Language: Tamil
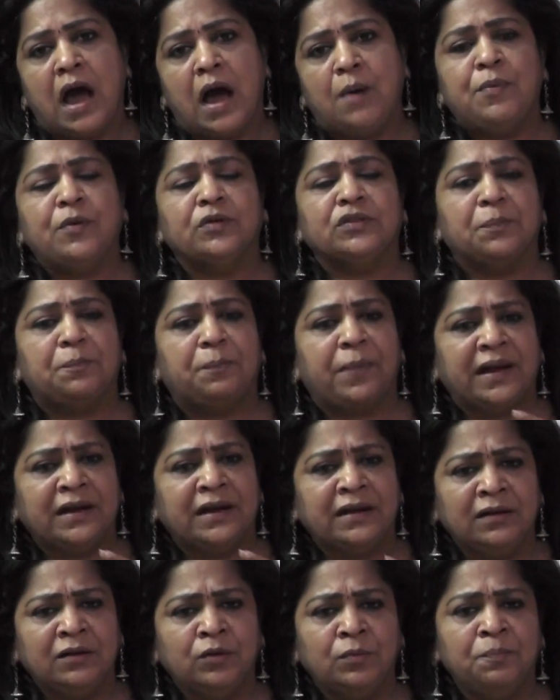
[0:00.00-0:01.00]
அப்போது அந்த
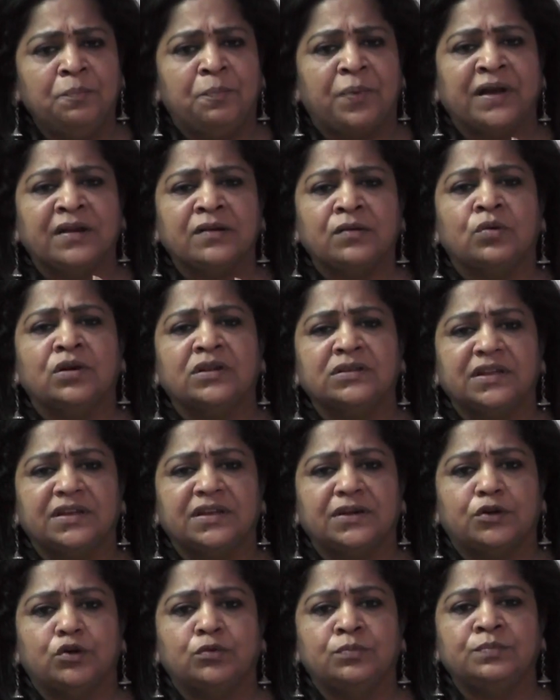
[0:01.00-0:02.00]
பெண்ணும் பெண்
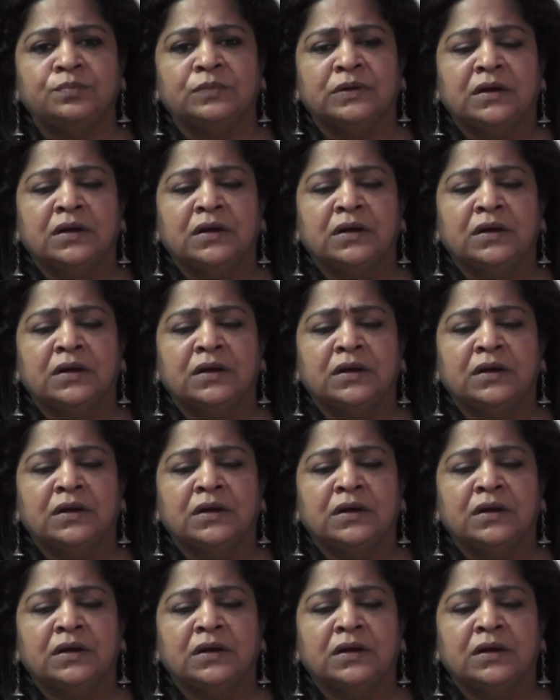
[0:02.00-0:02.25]
குழந்தைகளும்